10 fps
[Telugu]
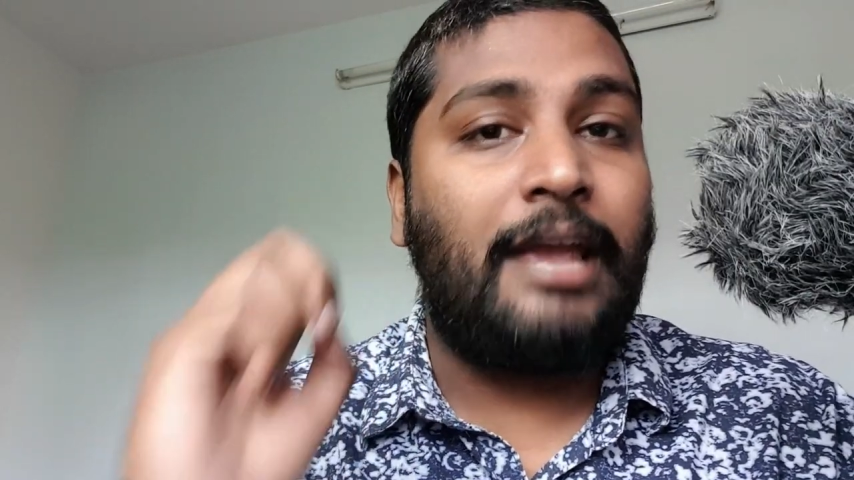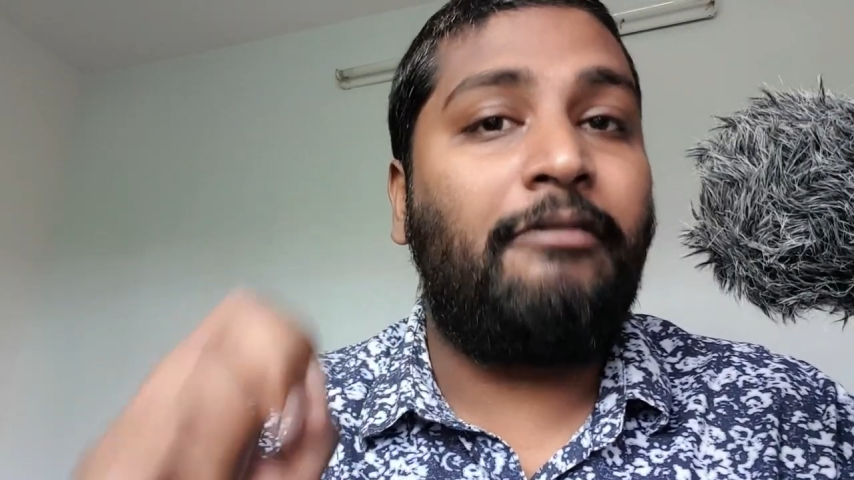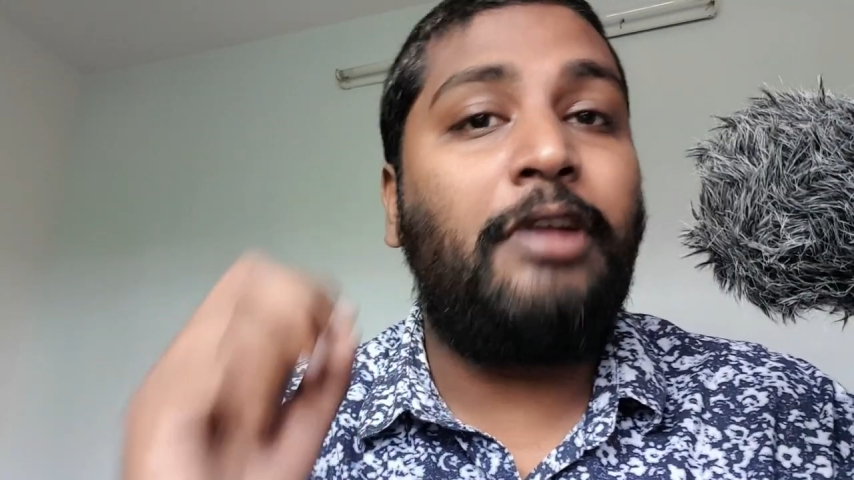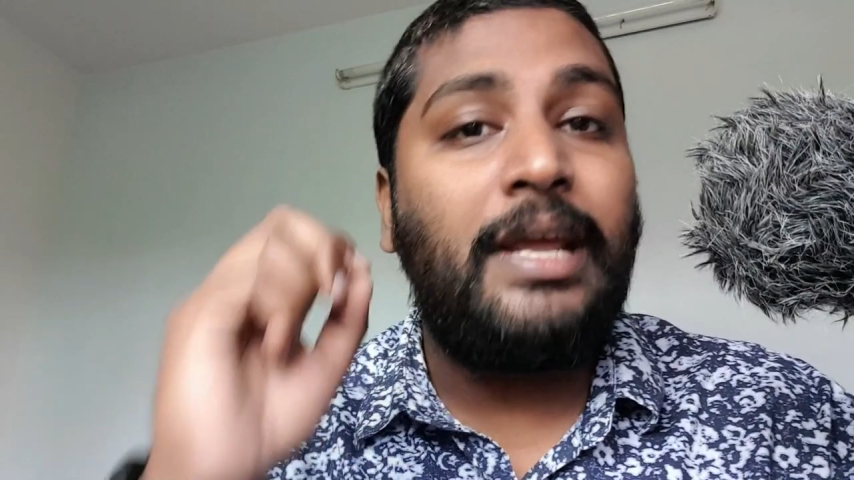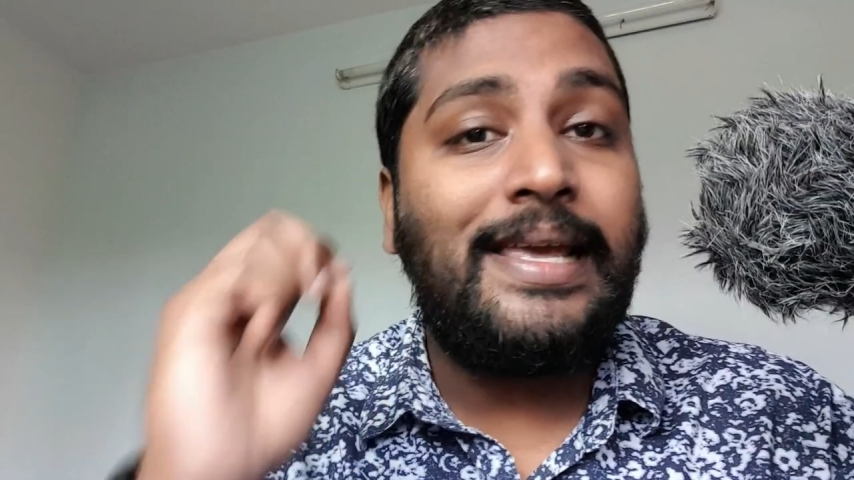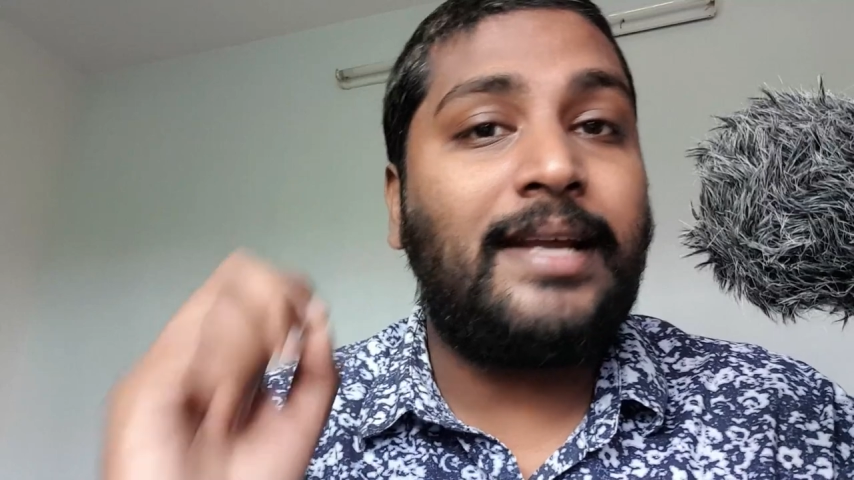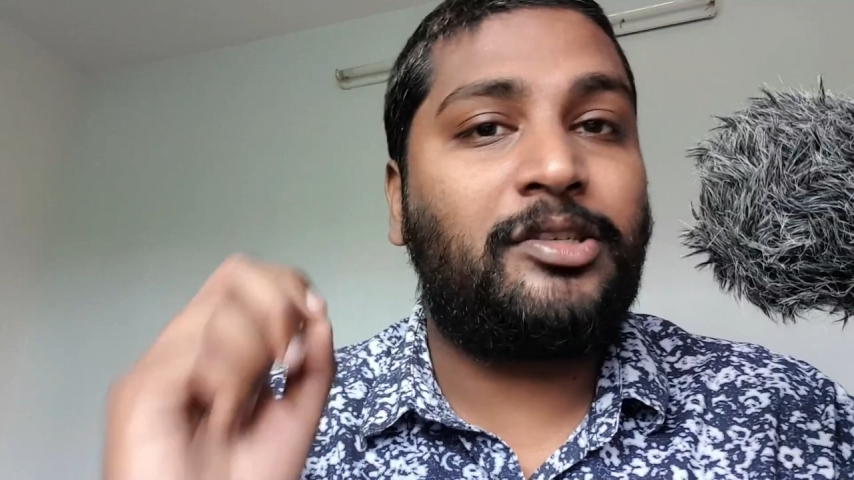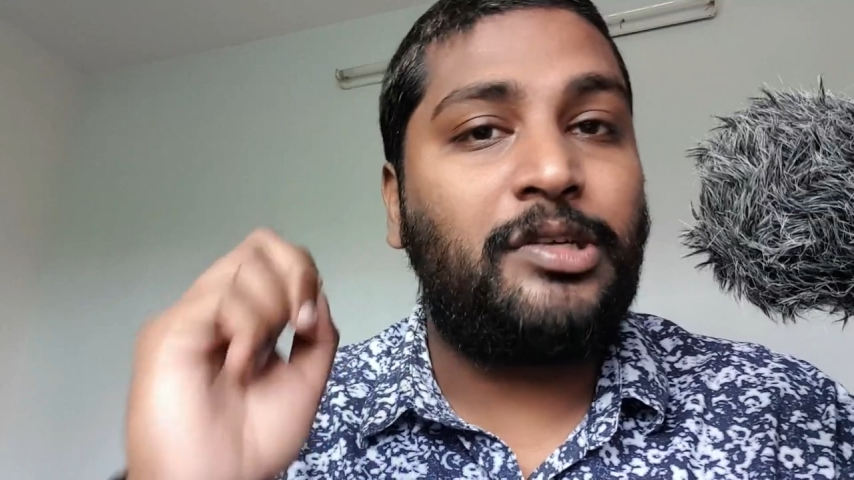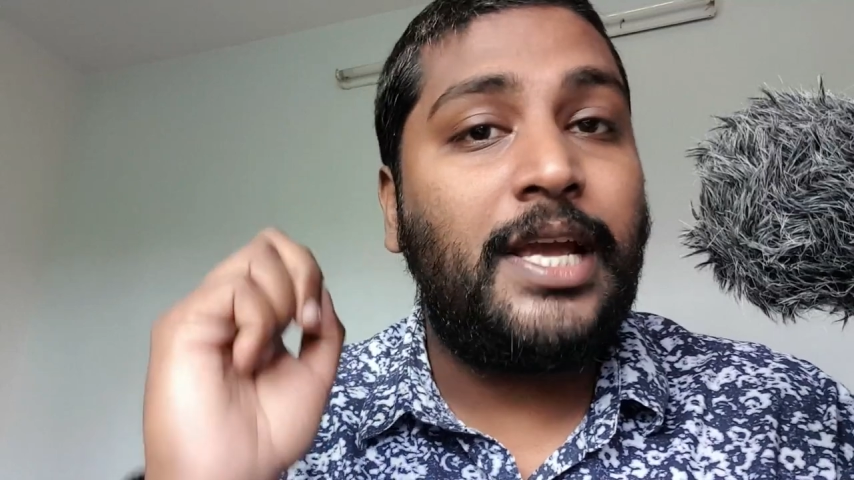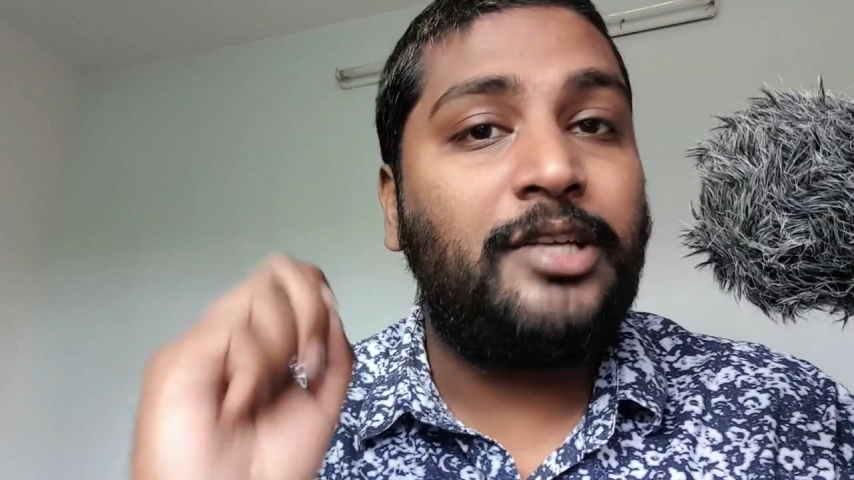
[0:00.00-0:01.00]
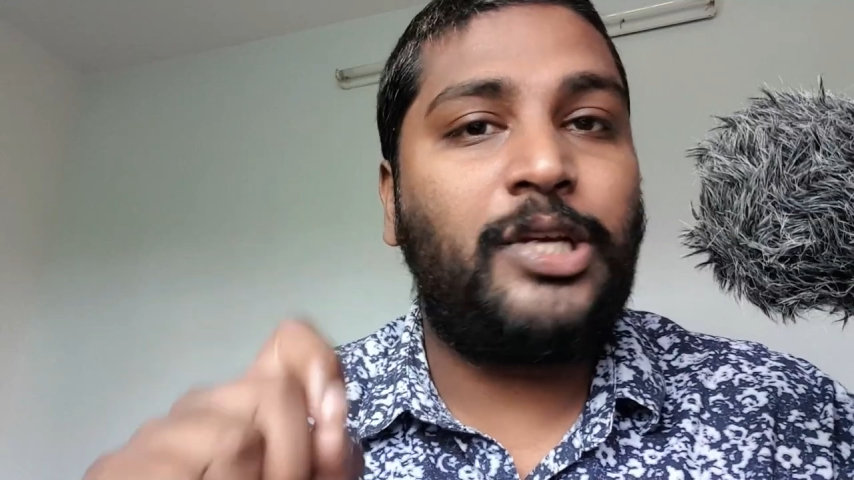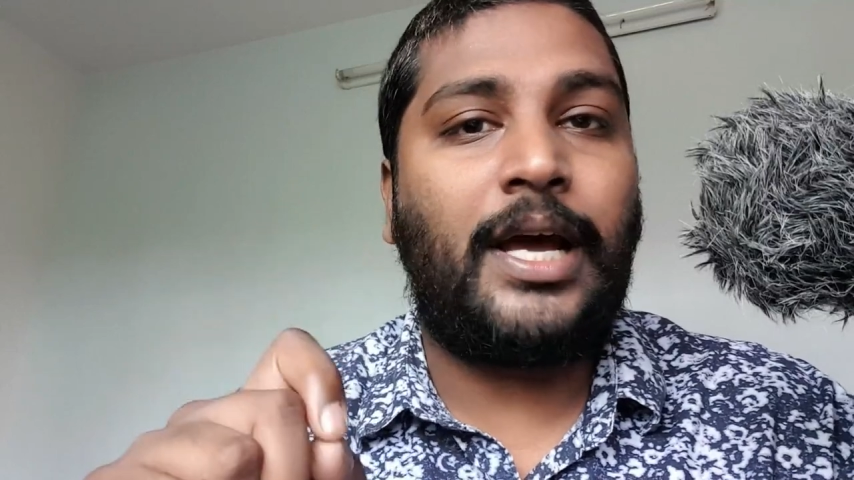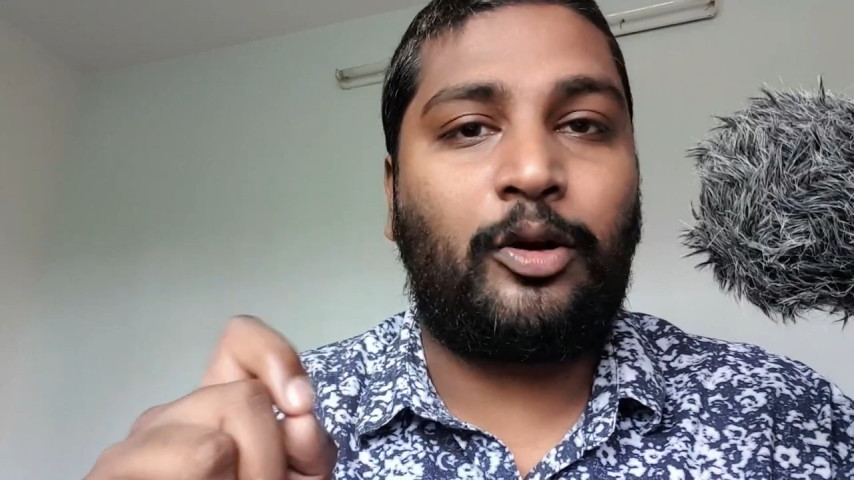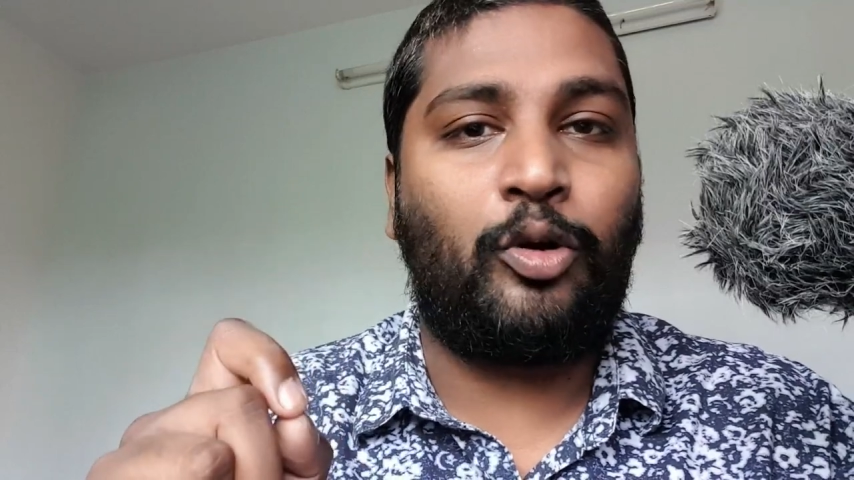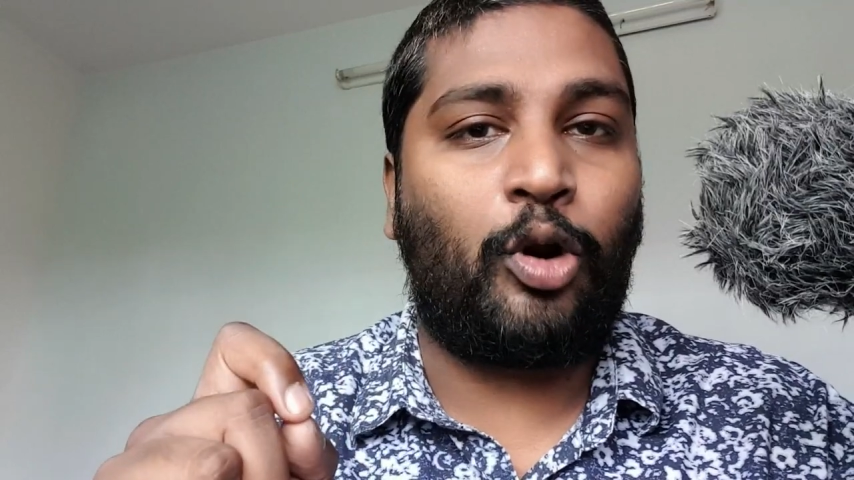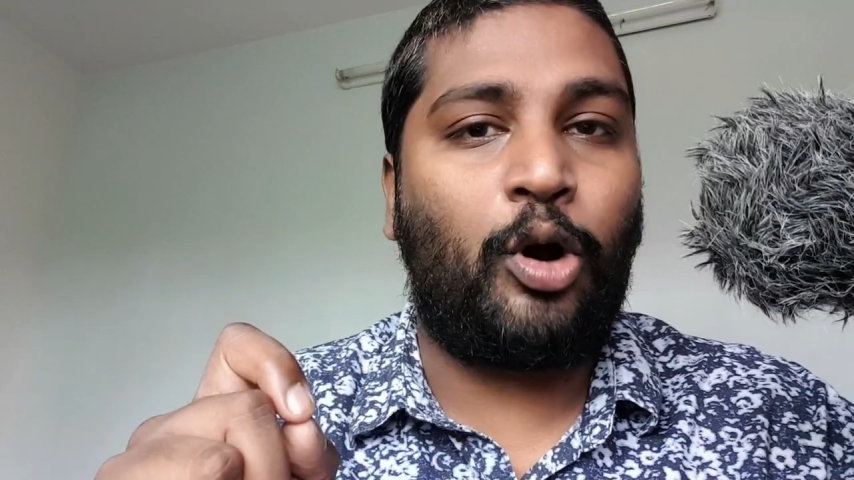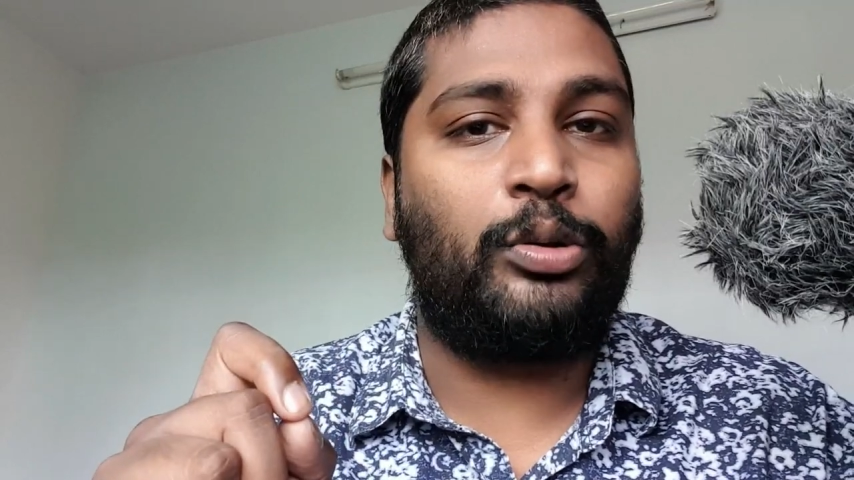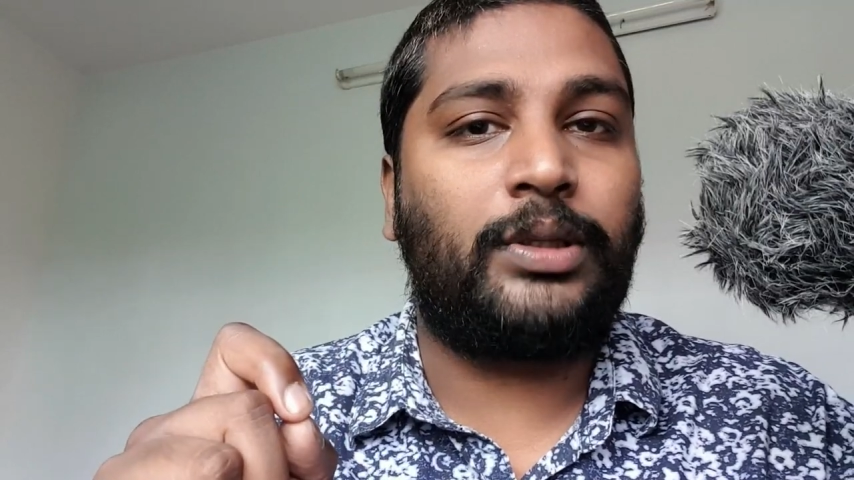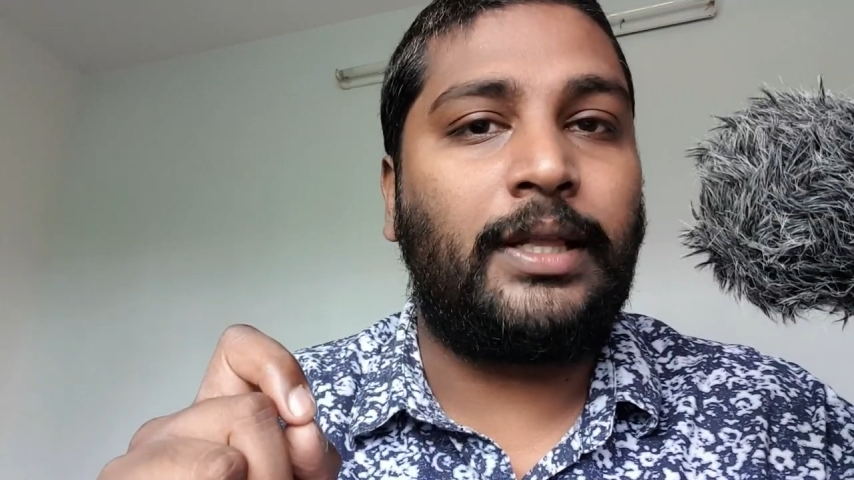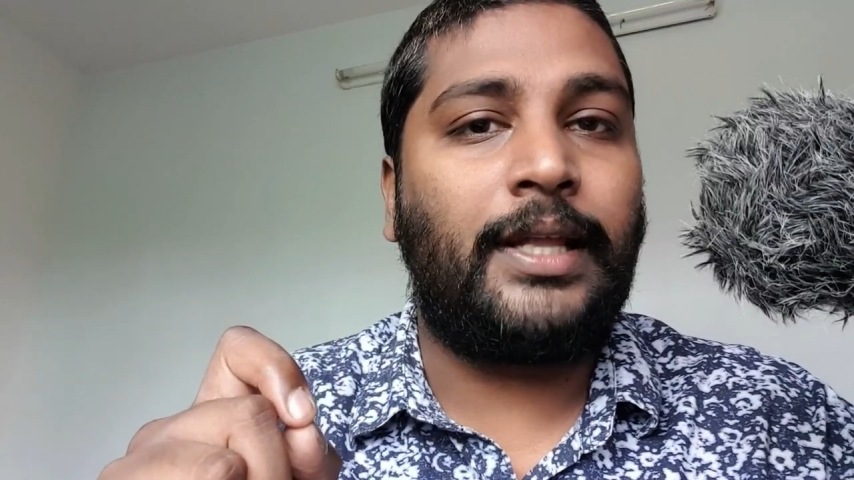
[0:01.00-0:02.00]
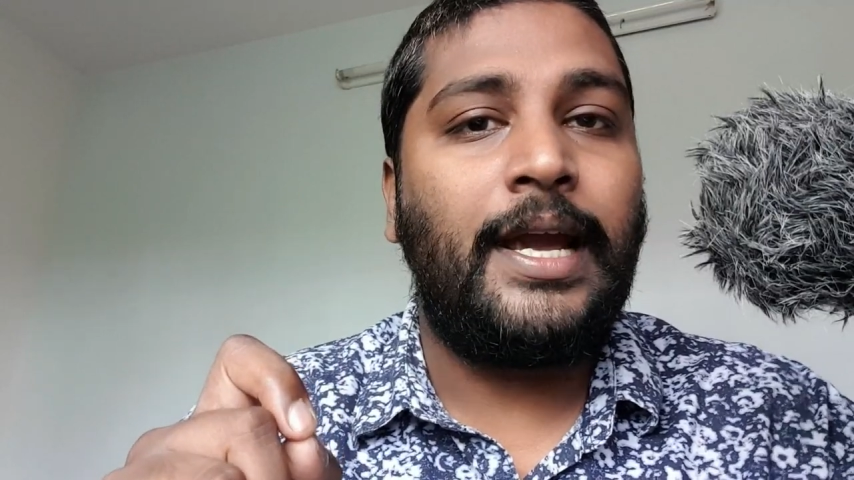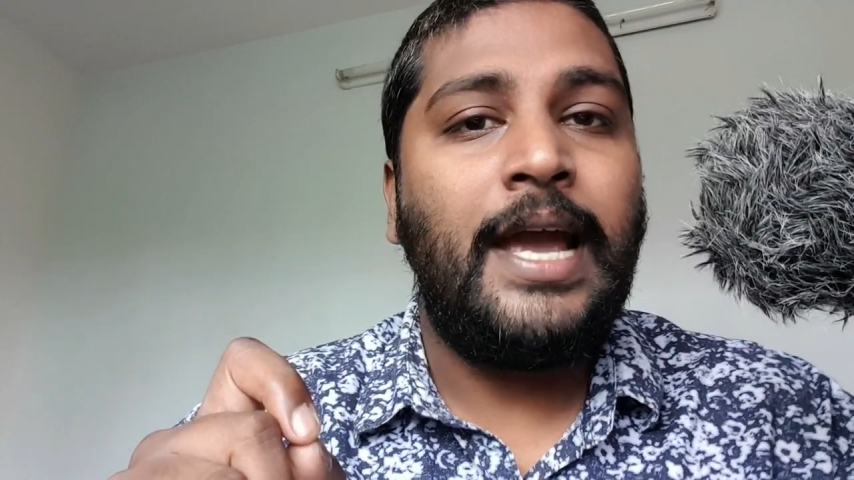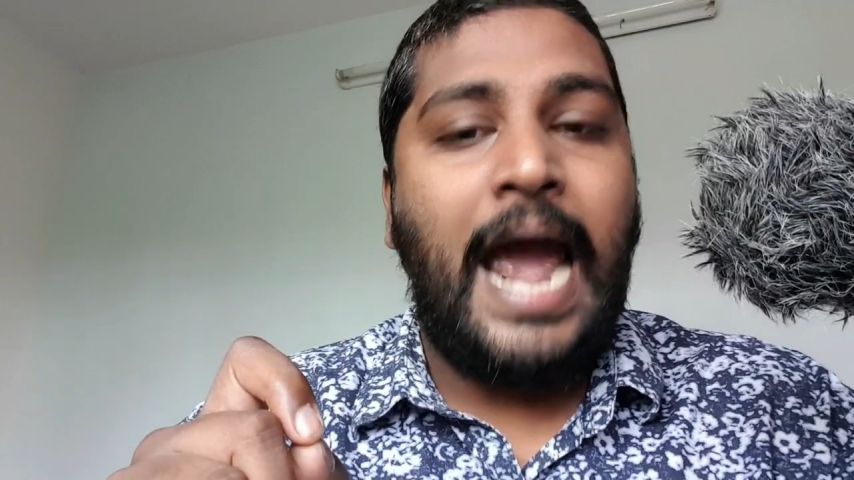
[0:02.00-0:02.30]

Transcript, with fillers: ఎవ్రీ ఇయర్ సిఏజిఆర్ గ్రో అవుతుంది